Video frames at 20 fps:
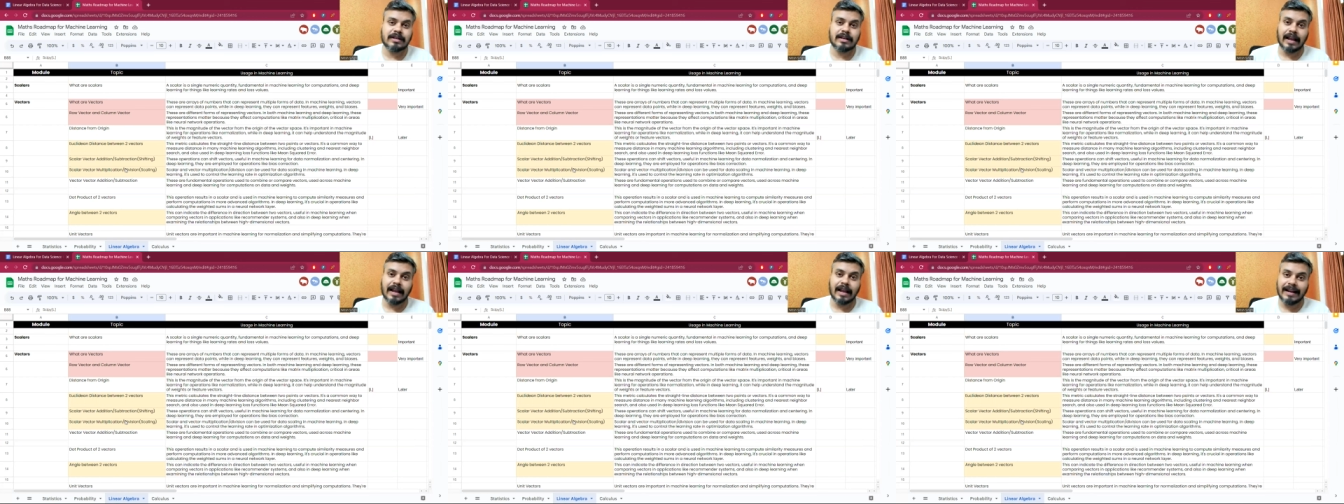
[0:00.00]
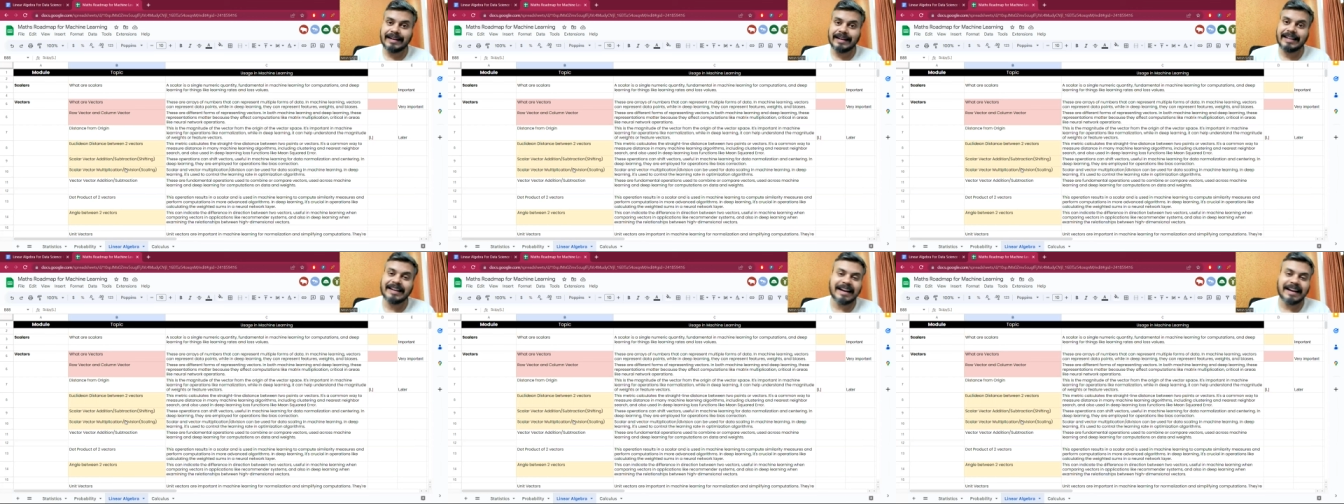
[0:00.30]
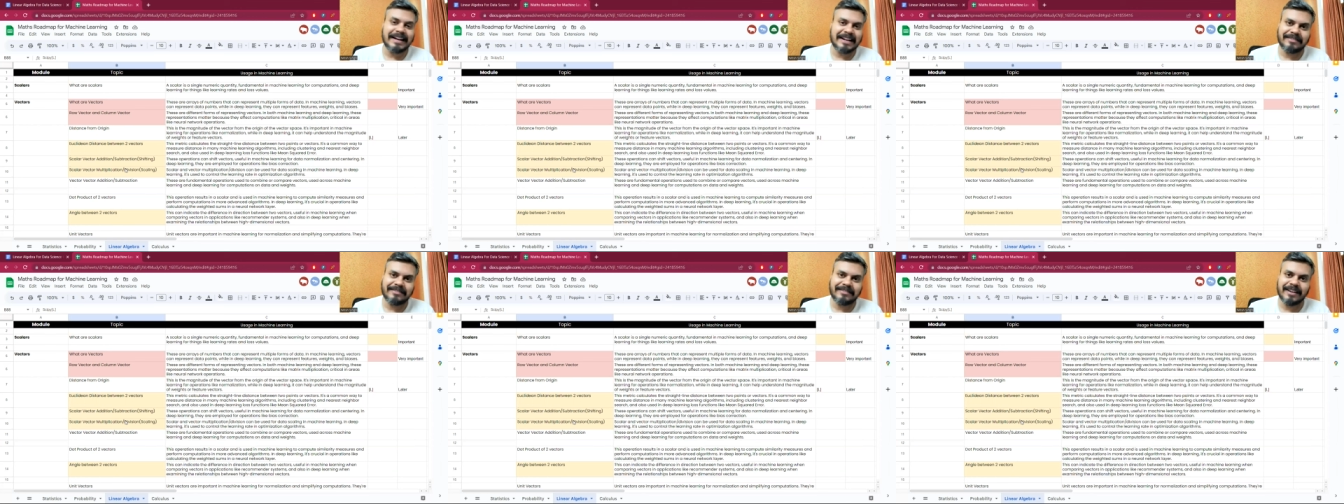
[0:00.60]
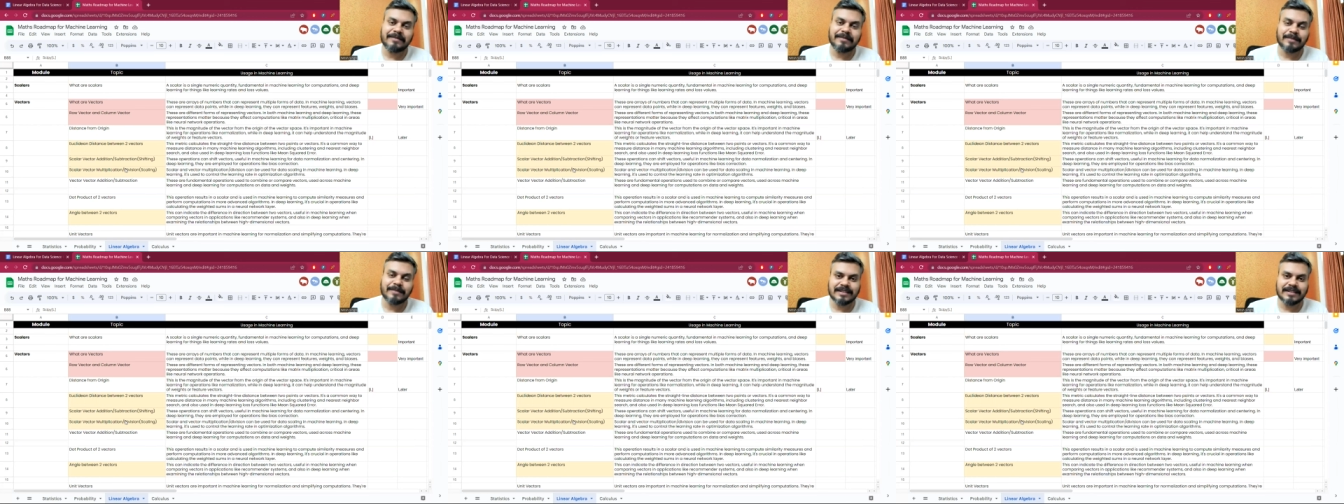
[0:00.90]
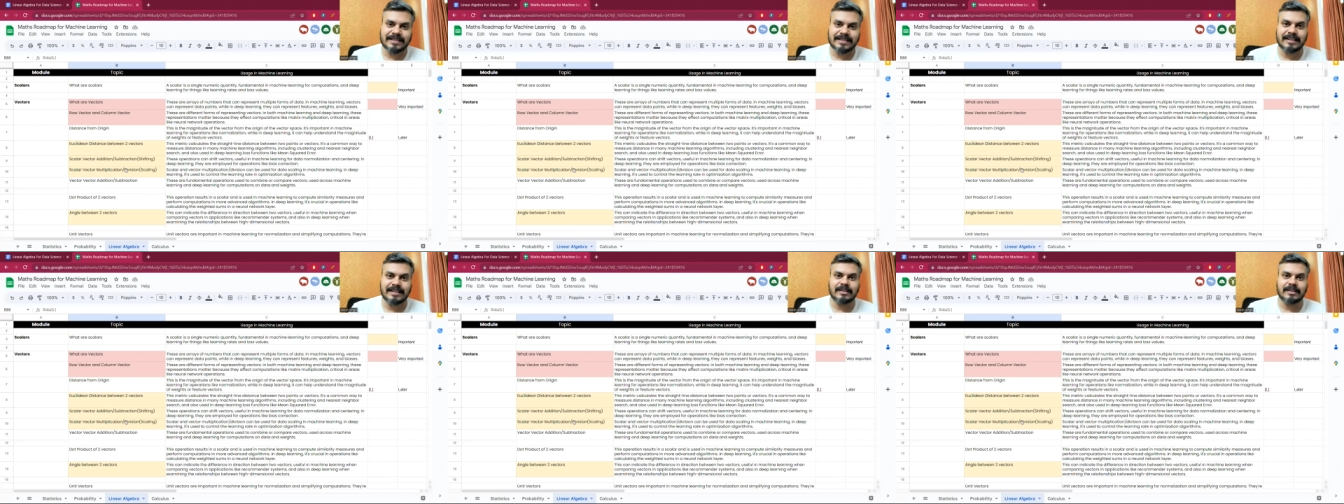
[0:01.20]
नाइनटी फाइव
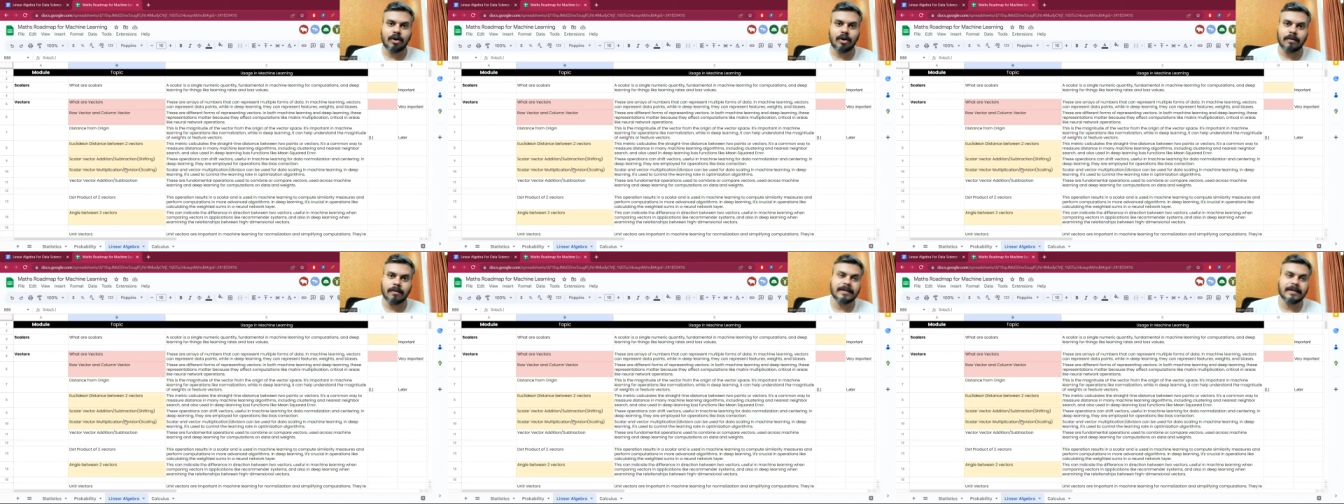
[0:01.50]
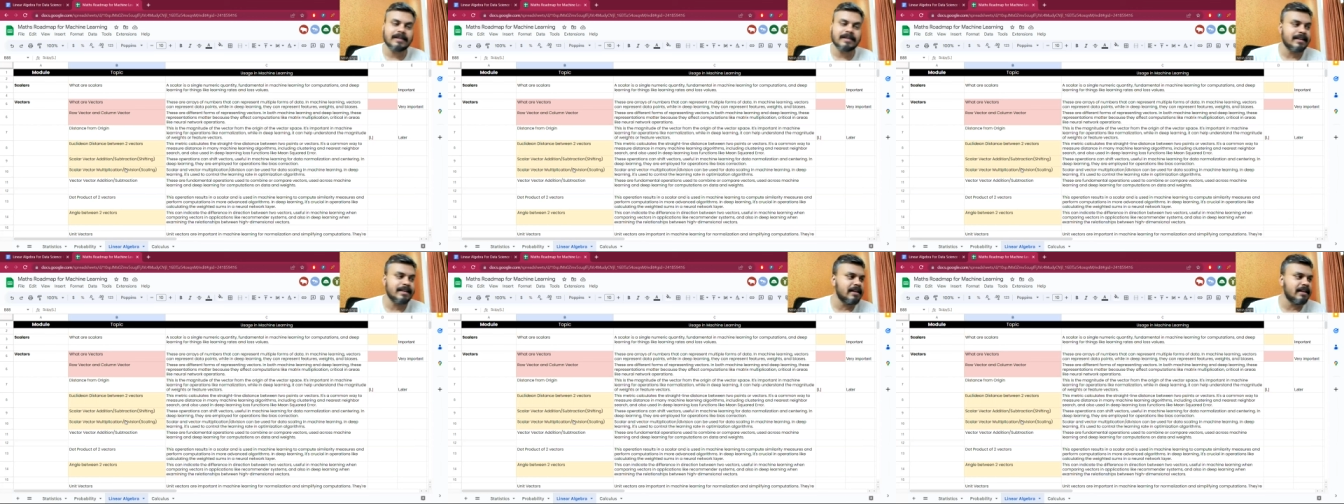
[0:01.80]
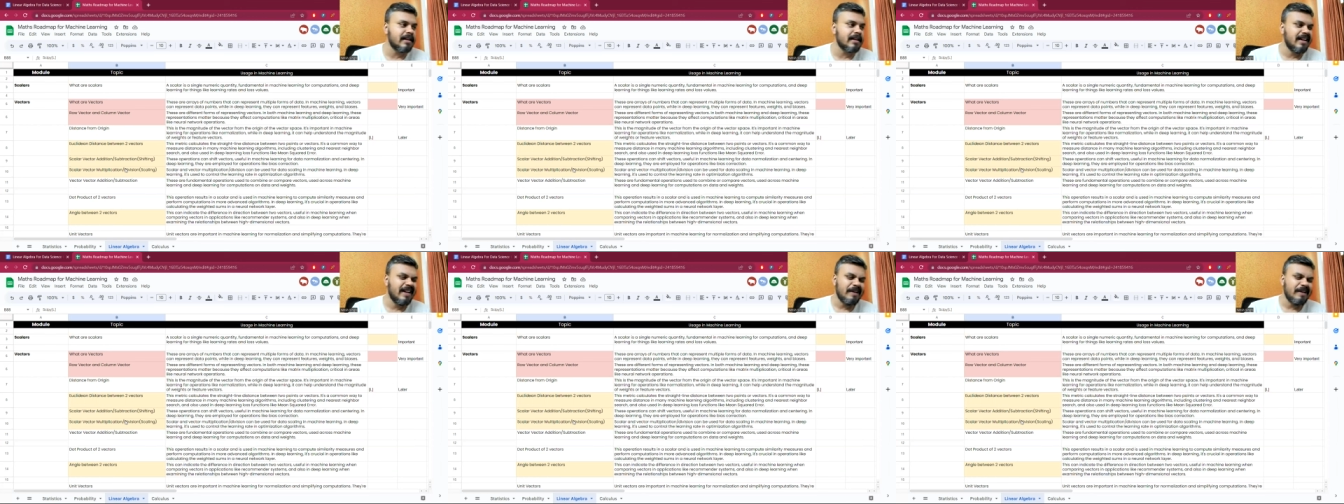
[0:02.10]
परसेंट टॉपिक्स हेयर